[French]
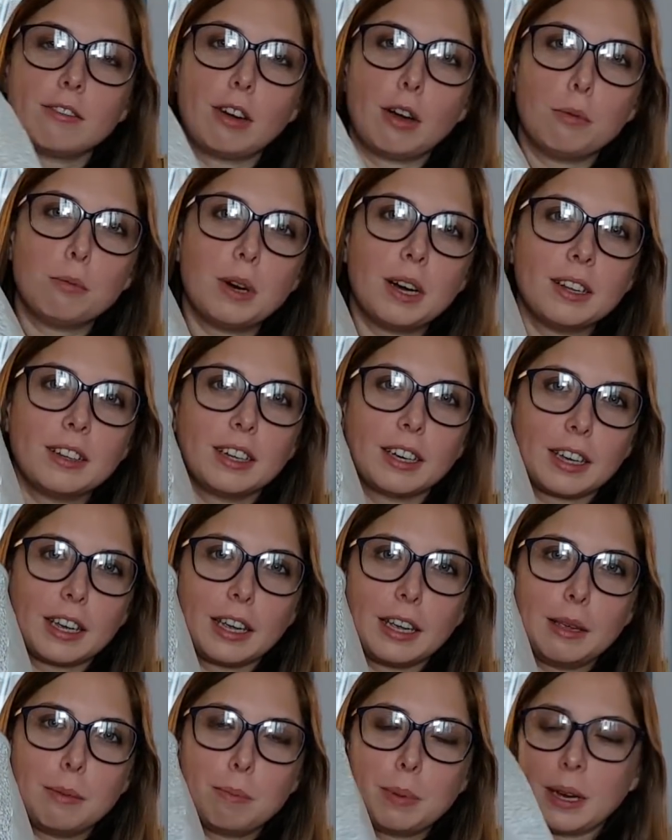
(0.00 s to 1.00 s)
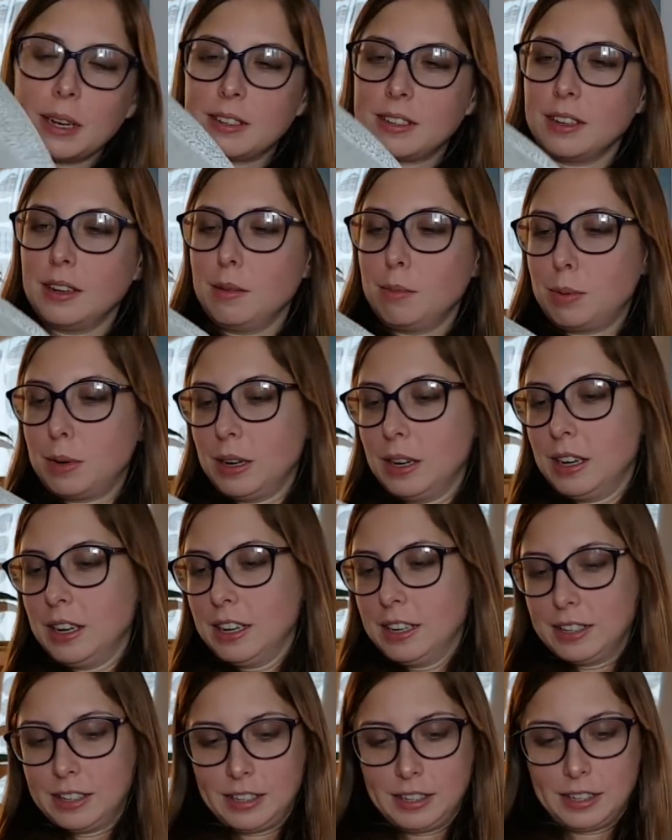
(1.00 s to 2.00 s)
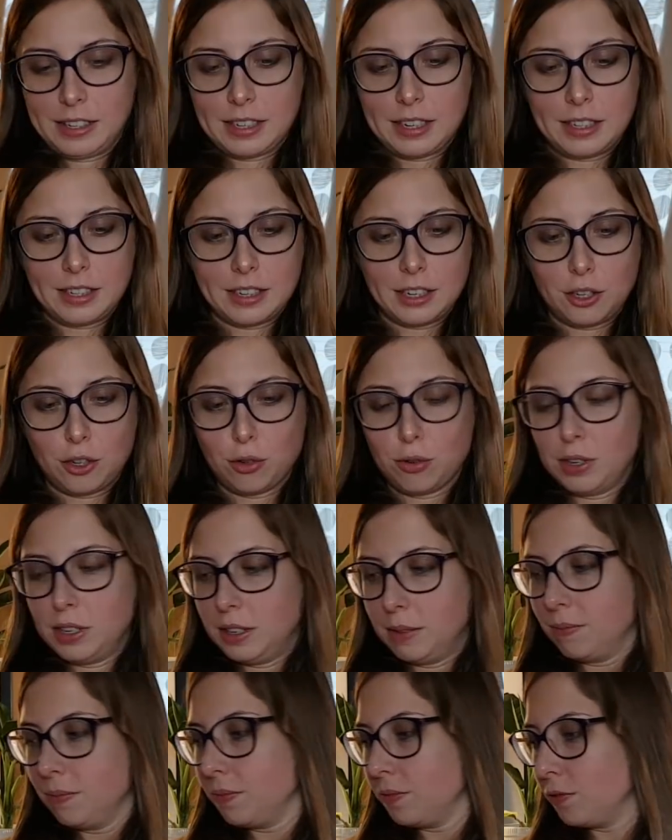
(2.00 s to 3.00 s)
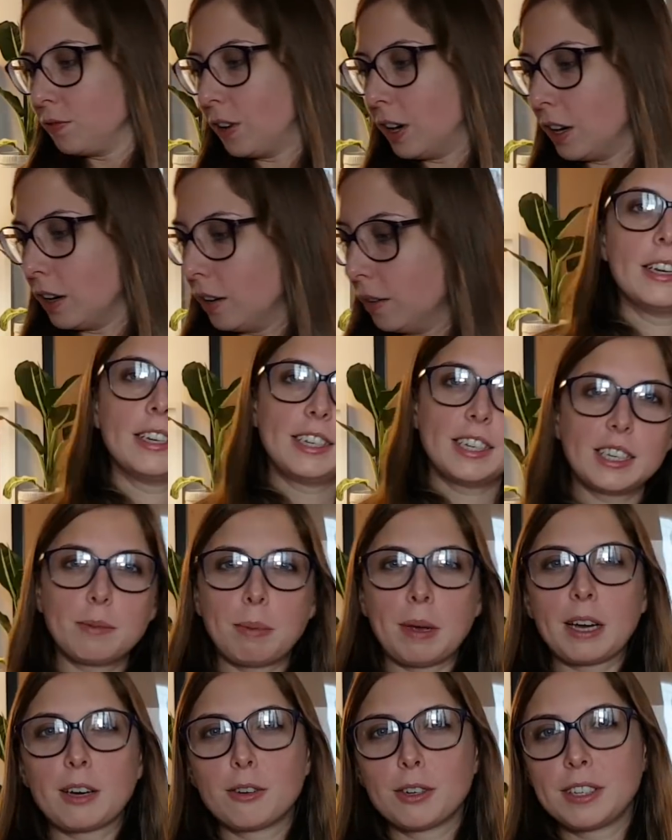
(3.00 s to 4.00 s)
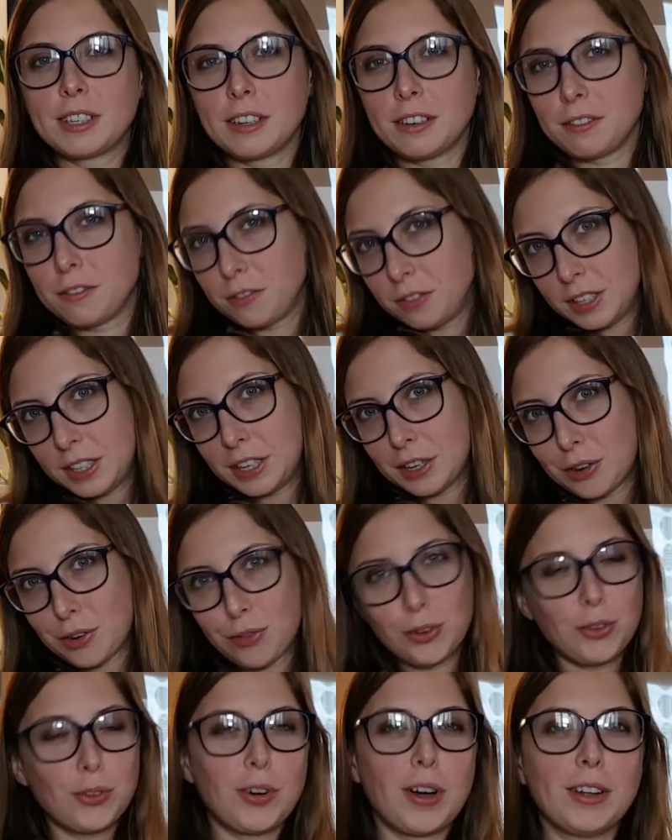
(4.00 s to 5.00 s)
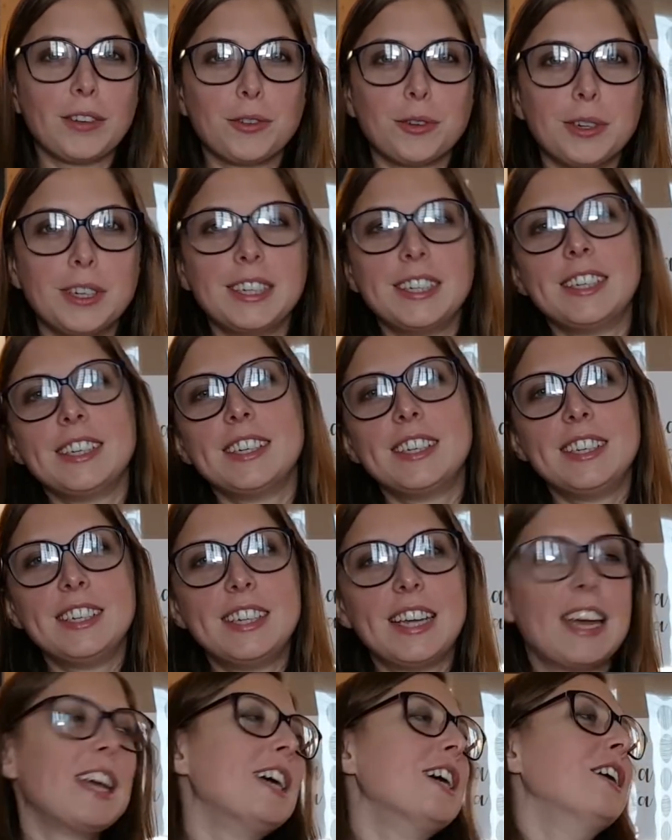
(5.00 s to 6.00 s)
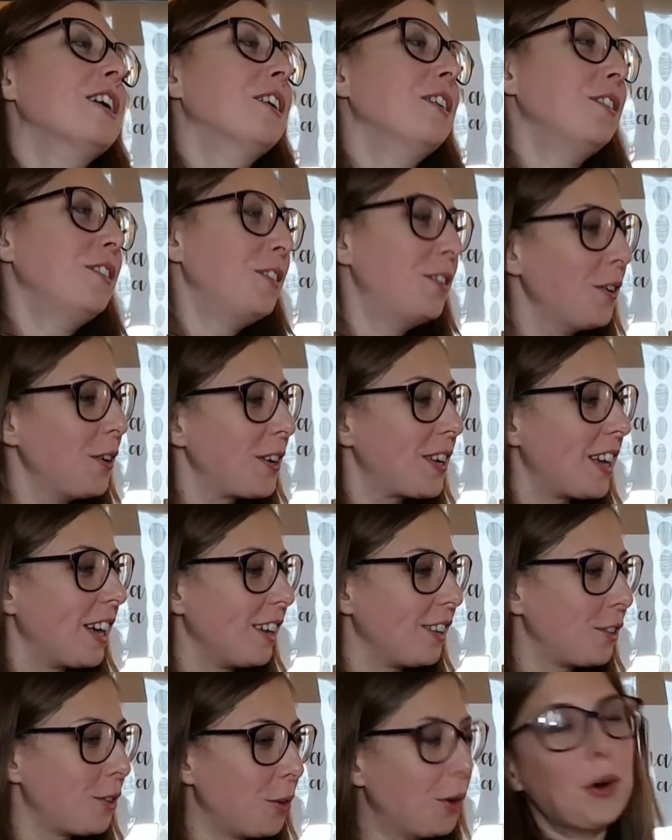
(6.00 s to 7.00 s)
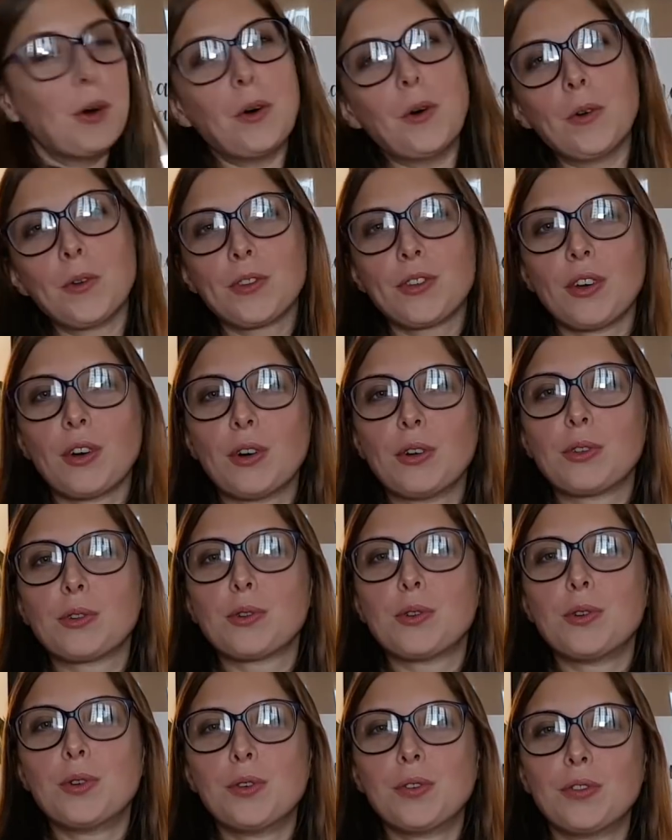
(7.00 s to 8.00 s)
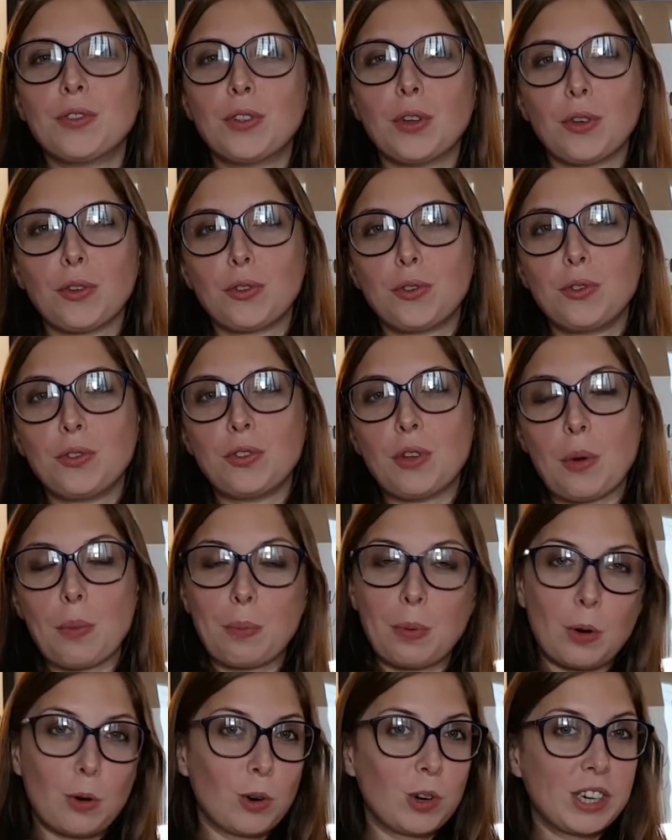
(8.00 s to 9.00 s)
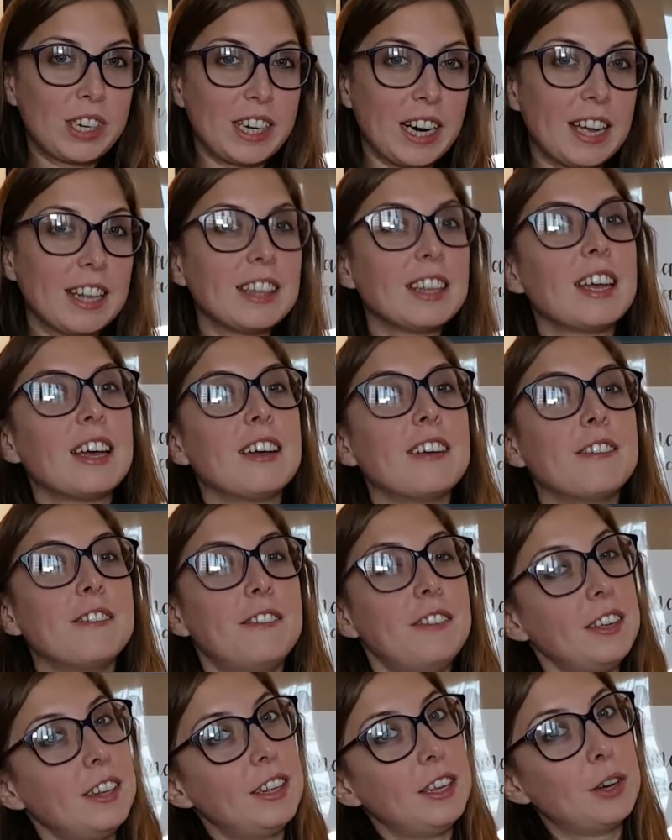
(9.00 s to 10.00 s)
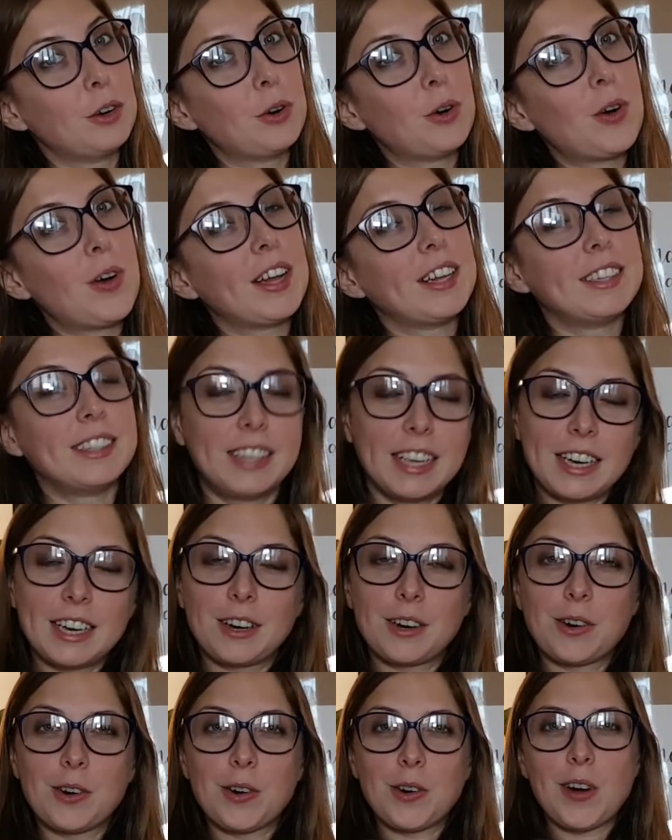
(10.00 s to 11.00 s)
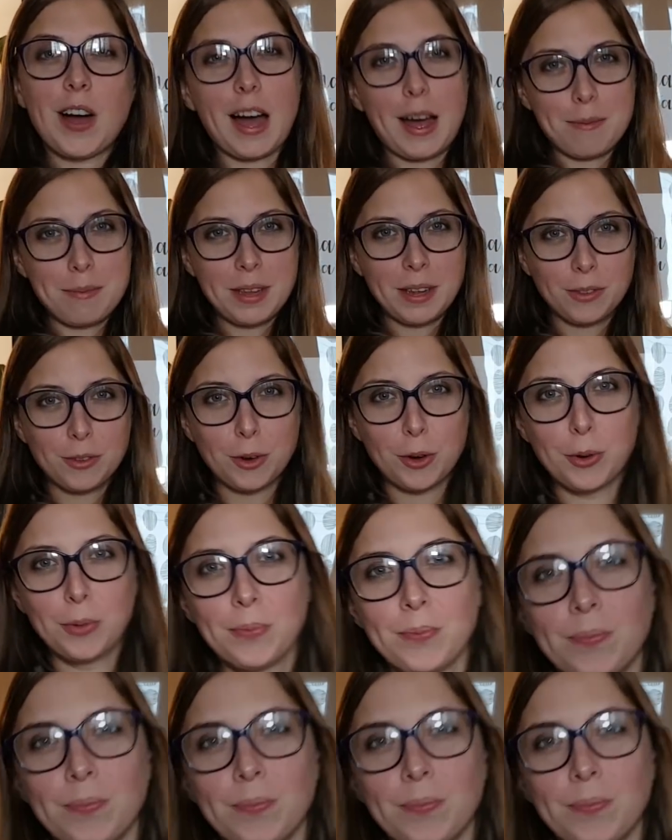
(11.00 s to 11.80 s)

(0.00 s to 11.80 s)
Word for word: vraiment un nain qui est hyper simple, c'est très très joli. Voilà, j'espère que cette vidéo vous aura donné des idées deux cadeaux. On se retrouve dans une prochaine vidéo déco. À bientôt